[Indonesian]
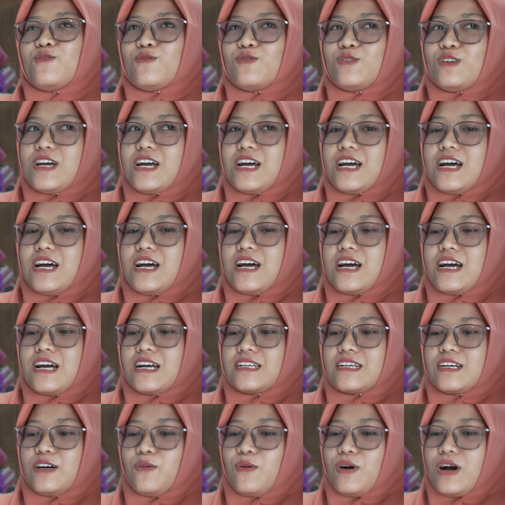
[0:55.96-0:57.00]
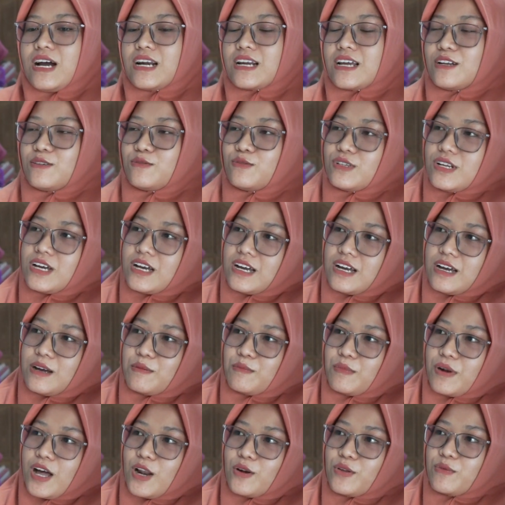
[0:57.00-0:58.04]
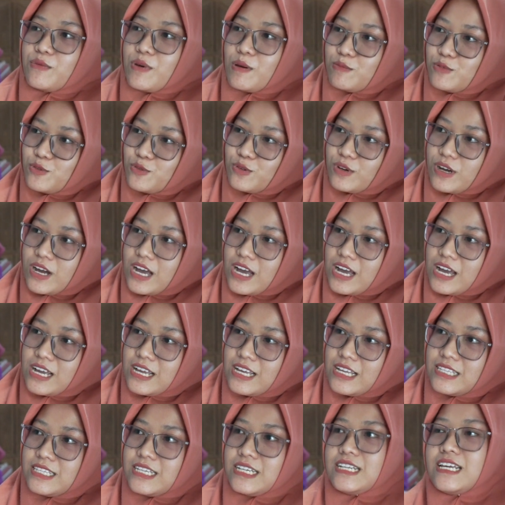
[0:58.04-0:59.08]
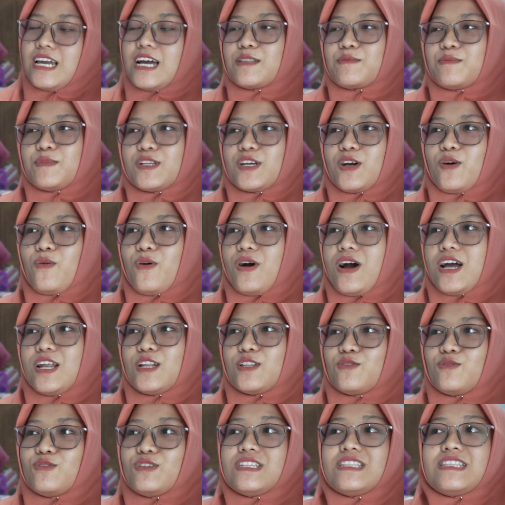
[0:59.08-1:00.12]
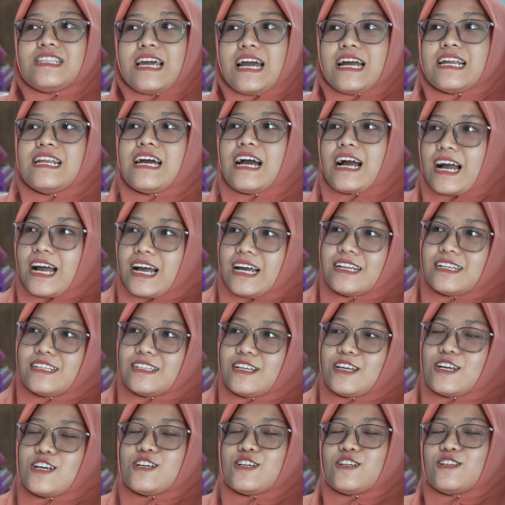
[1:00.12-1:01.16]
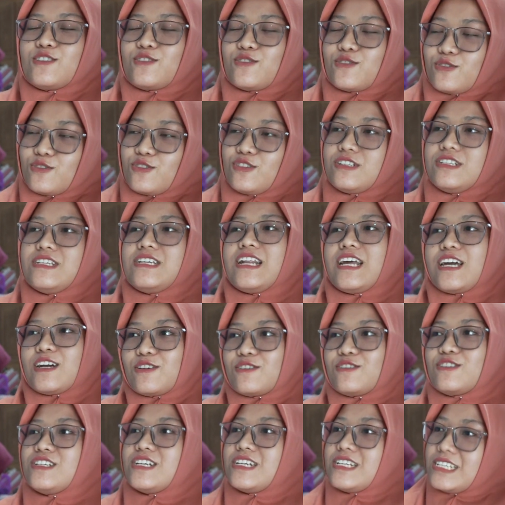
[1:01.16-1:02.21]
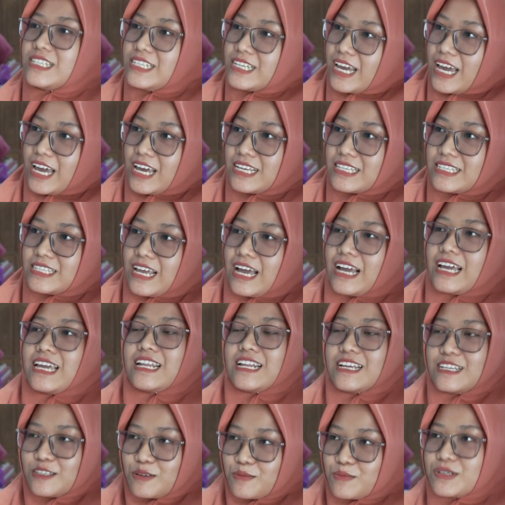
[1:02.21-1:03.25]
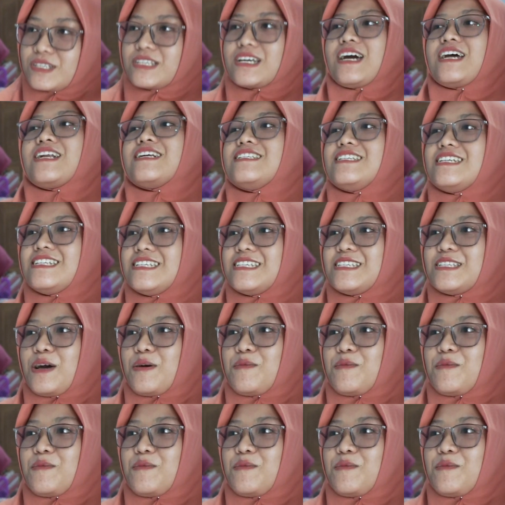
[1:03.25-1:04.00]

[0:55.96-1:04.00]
udah keuangan kan udah melalui web juga jadi admin keuangan itu ditiadakan terus direkrut jadi CS akhirnya sampai sekarang jadi